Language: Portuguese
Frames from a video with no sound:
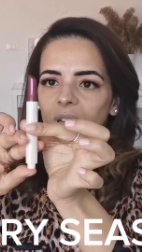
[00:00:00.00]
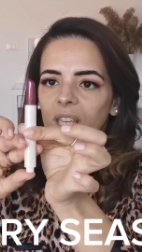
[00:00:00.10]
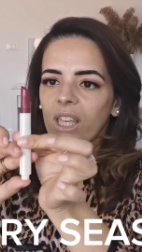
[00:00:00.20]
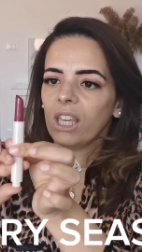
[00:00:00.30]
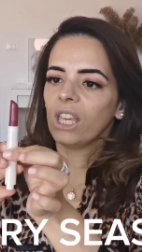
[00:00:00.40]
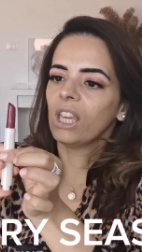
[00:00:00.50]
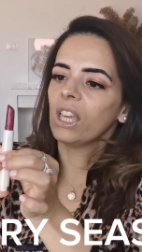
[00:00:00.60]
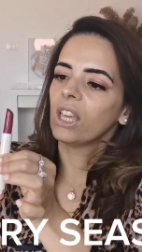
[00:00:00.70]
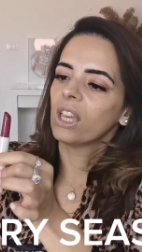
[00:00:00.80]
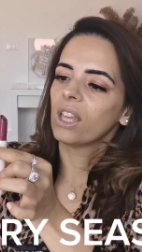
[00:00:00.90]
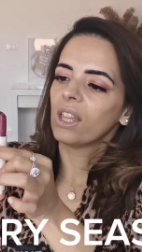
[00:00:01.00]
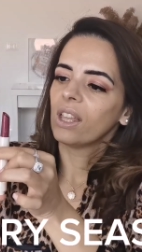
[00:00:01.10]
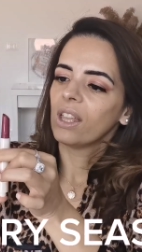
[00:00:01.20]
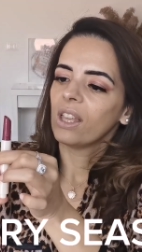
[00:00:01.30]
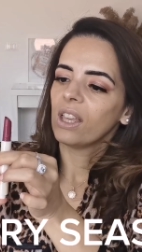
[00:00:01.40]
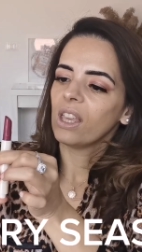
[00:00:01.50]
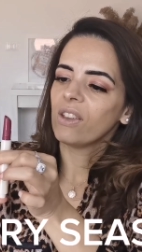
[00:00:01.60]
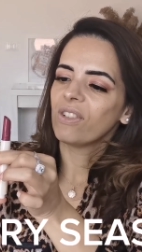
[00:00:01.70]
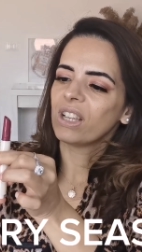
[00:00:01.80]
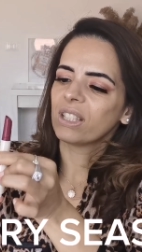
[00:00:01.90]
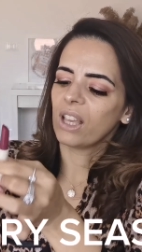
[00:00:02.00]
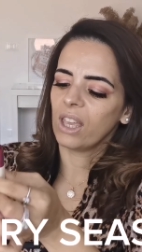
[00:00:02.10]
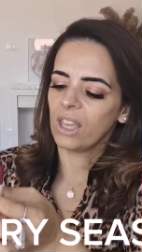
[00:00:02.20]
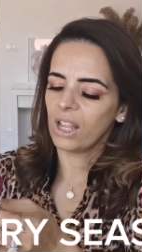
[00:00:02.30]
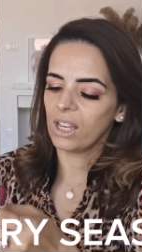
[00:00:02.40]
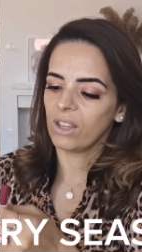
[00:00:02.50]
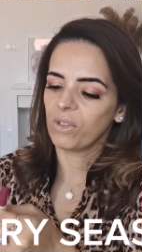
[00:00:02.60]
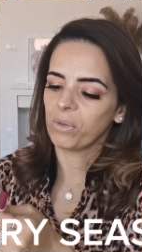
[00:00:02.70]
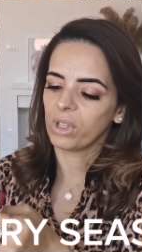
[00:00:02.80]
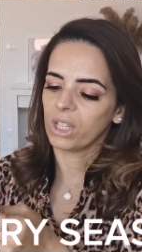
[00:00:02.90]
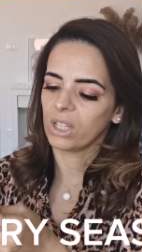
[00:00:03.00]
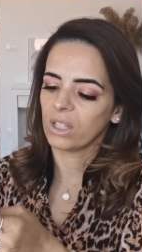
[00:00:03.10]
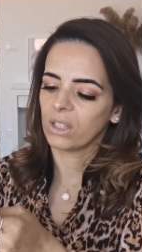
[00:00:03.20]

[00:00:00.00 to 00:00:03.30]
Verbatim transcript: aqui e vai sair ali, vamos ver.